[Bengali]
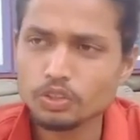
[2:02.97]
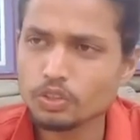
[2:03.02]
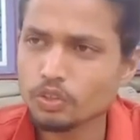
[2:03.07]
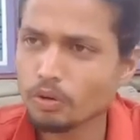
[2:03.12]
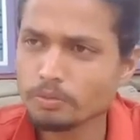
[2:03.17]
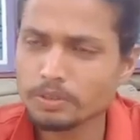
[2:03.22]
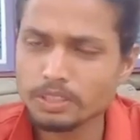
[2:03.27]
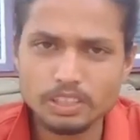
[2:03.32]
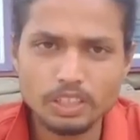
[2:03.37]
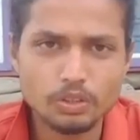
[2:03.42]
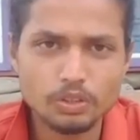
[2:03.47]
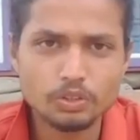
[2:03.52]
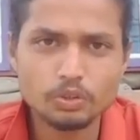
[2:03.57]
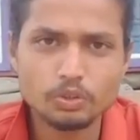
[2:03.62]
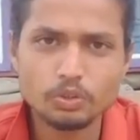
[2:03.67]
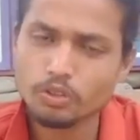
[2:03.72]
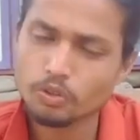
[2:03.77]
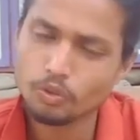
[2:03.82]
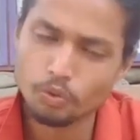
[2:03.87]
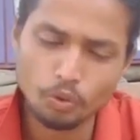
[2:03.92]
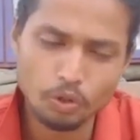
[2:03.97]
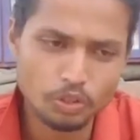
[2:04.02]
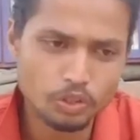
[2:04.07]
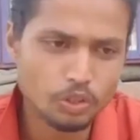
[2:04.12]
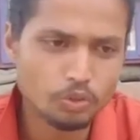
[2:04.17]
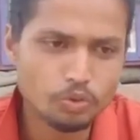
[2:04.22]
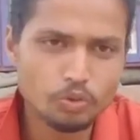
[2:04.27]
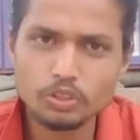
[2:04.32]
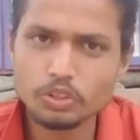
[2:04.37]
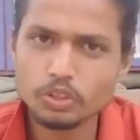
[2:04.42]
যদি অমিতদা হতো
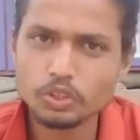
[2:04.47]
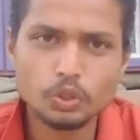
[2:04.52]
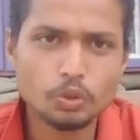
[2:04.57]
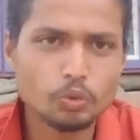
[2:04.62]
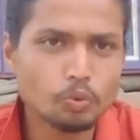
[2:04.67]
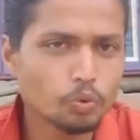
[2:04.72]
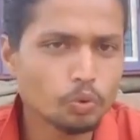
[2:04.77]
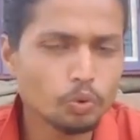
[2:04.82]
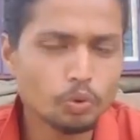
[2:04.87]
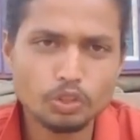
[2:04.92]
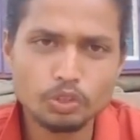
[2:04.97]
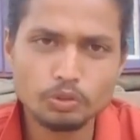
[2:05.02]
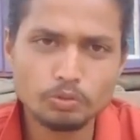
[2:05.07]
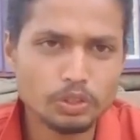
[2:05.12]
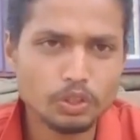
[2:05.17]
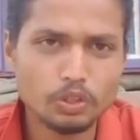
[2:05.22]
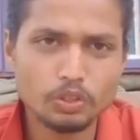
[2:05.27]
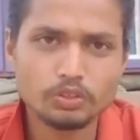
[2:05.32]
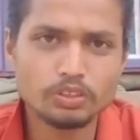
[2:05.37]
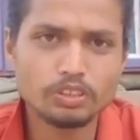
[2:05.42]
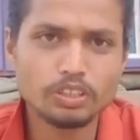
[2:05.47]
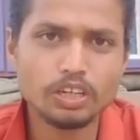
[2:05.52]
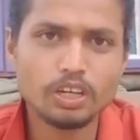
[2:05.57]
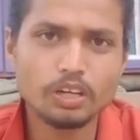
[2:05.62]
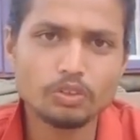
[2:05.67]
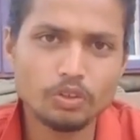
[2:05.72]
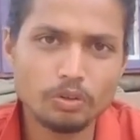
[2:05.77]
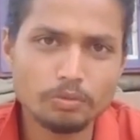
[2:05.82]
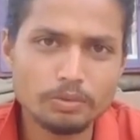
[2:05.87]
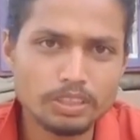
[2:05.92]
কন্ট্রোল করে নিতে কোনো অসুবিধা হতো না
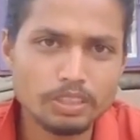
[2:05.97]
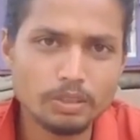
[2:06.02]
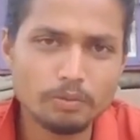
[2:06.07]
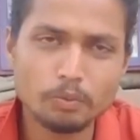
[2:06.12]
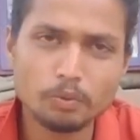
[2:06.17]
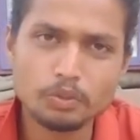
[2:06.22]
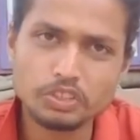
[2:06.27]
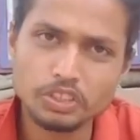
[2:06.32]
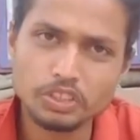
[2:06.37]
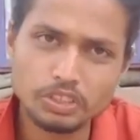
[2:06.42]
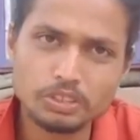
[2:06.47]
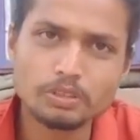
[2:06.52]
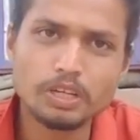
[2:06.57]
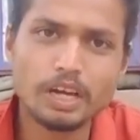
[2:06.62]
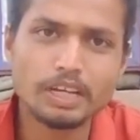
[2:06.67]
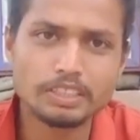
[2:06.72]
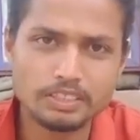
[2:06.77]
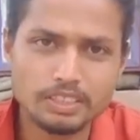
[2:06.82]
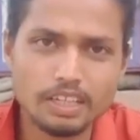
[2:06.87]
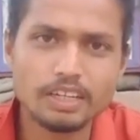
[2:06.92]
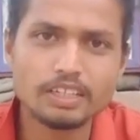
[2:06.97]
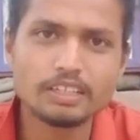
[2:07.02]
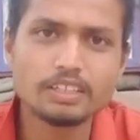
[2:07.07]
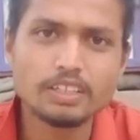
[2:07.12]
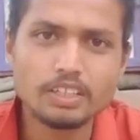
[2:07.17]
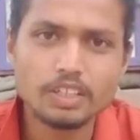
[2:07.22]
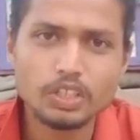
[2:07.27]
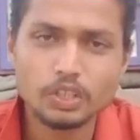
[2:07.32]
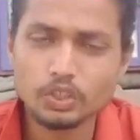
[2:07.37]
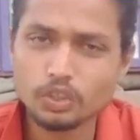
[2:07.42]
কারণ অমিতদা পঞ্চাশে গাড়ি চালায়
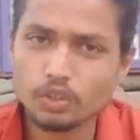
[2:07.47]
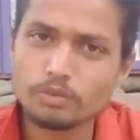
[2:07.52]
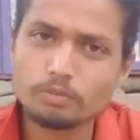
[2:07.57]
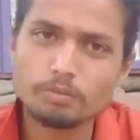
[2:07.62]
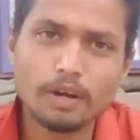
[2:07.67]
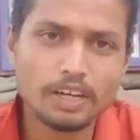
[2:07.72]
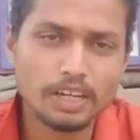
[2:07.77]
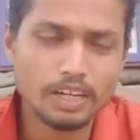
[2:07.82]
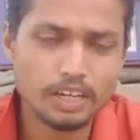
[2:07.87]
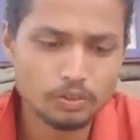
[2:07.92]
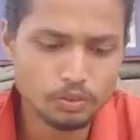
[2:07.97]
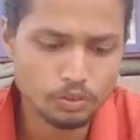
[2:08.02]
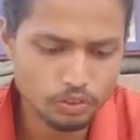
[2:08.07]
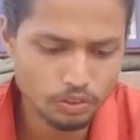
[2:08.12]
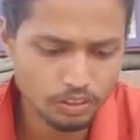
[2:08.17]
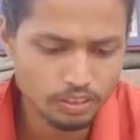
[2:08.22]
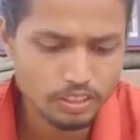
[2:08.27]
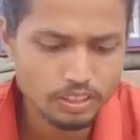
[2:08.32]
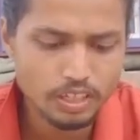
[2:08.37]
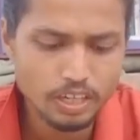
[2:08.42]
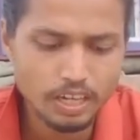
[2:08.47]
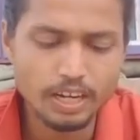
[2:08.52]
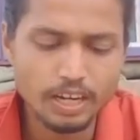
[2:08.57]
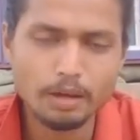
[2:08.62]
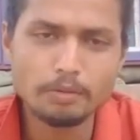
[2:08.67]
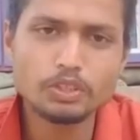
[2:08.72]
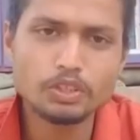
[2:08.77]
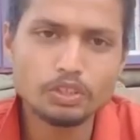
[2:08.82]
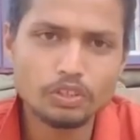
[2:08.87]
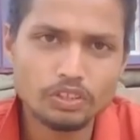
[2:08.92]
যখন ফাঁকা রোড হয় আর
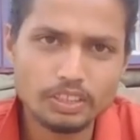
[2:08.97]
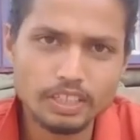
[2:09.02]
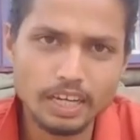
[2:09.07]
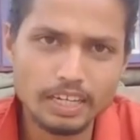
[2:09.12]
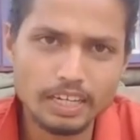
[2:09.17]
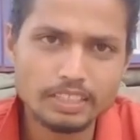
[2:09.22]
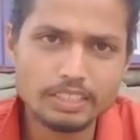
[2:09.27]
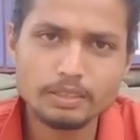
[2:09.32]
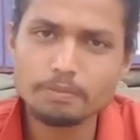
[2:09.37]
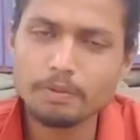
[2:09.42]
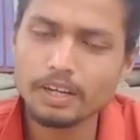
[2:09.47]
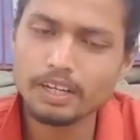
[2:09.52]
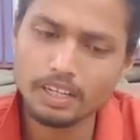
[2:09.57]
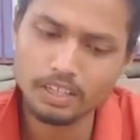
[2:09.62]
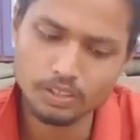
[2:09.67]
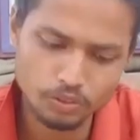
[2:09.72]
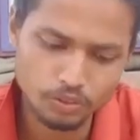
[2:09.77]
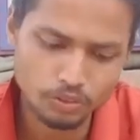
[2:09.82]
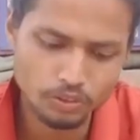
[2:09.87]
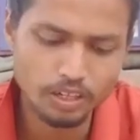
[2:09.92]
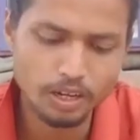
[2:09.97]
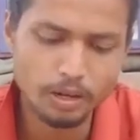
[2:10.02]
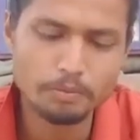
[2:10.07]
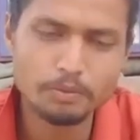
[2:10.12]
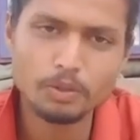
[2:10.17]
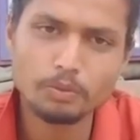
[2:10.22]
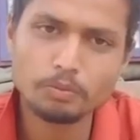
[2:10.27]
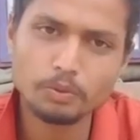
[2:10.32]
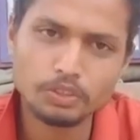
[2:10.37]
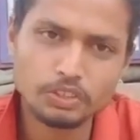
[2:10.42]
আমি যখন গাড়ি নিই ফাঁকা রোড হলে
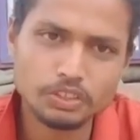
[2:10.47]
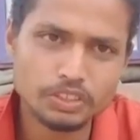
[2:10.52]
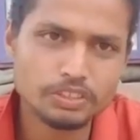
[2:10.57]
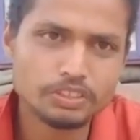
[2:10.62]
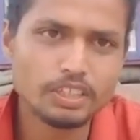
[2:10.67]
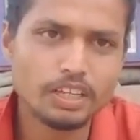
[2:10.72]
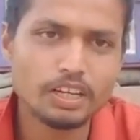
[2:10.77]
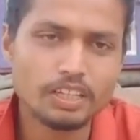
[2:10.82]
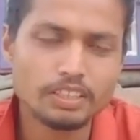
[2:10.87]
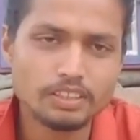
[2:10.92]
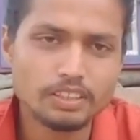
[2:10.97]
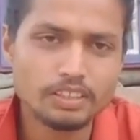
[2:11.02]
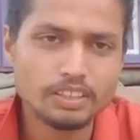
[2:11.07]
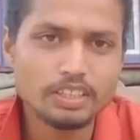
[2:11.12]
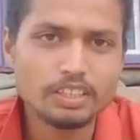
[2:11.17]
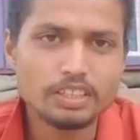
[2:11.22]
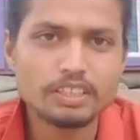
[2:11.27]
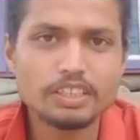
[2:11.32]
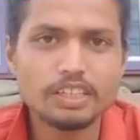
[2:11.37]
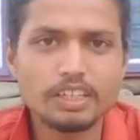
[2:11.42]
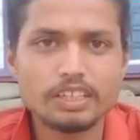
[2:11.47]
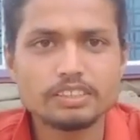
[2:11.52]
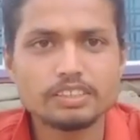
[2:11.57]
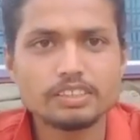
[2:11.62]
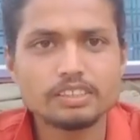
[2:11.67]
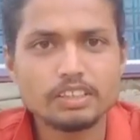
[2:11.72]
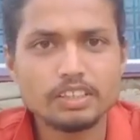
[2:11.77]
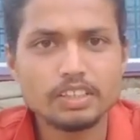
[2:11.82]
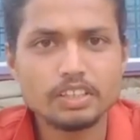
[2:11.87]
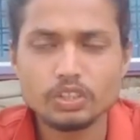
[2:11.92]
আমিও পঞ্চাশে চালাই ঠিক আছে
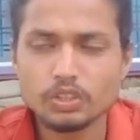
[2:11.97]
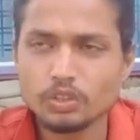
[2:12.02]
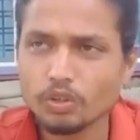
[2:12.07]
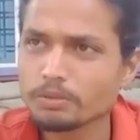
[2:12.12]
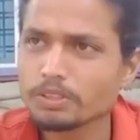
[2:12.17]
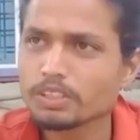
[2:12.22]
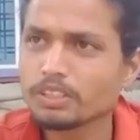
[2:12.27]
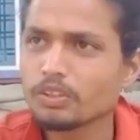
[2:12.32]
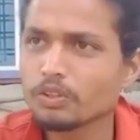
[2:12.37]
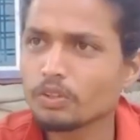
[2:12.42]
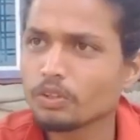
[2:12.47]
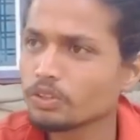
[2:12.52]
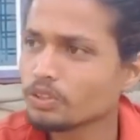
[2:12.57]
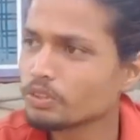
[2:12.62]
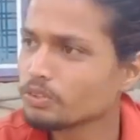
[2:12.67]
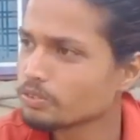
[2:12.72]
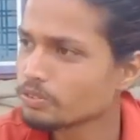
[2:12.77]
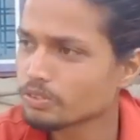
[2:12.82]
কিন্তু আমি ওই